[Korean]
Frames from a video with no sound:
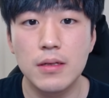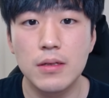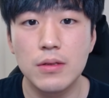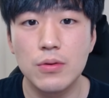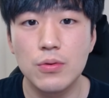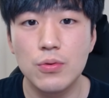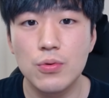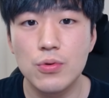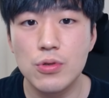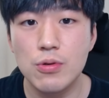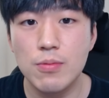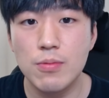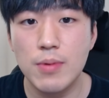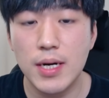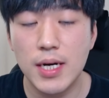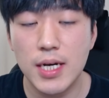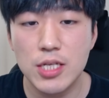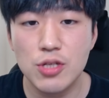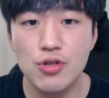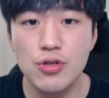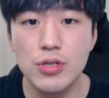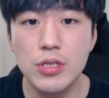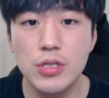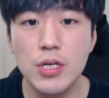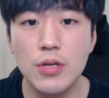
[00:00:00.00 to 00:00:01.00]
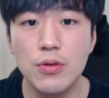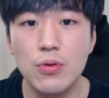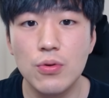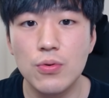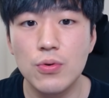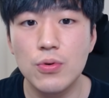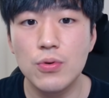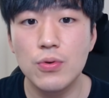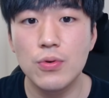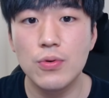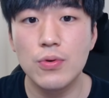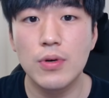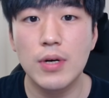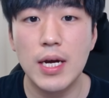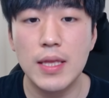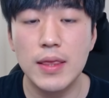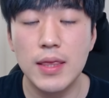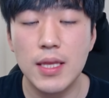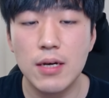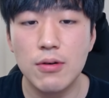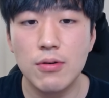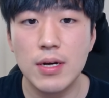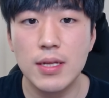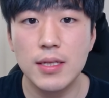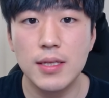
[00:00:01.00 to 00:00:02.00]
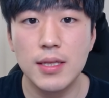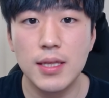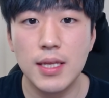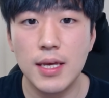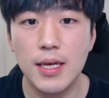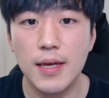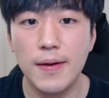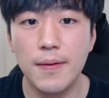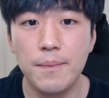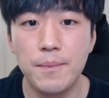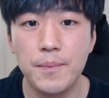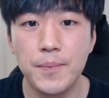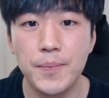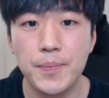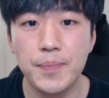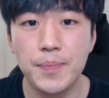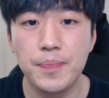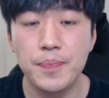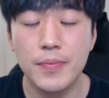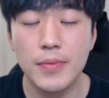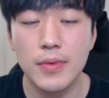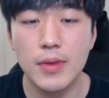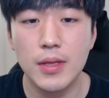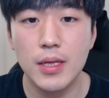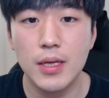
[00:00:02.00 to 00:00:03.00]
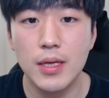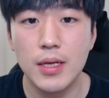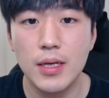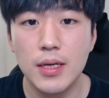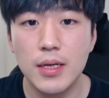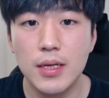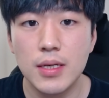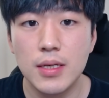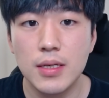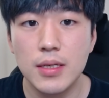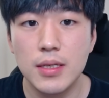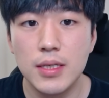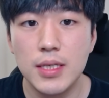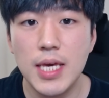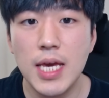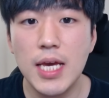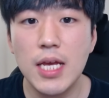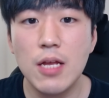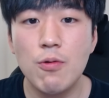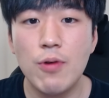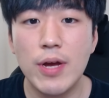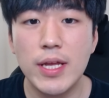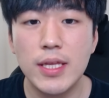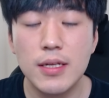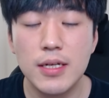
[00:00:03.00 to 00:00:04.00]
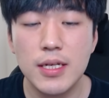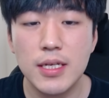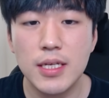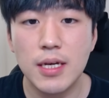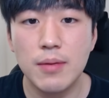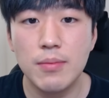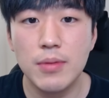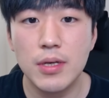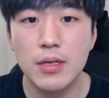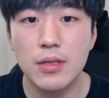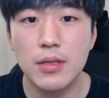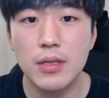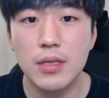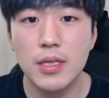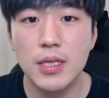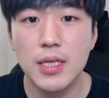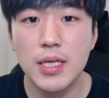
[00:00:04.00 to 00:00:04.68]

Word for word: 또 조만간 순천도 간다고 하는데 이 얘기를 왜 드리냐면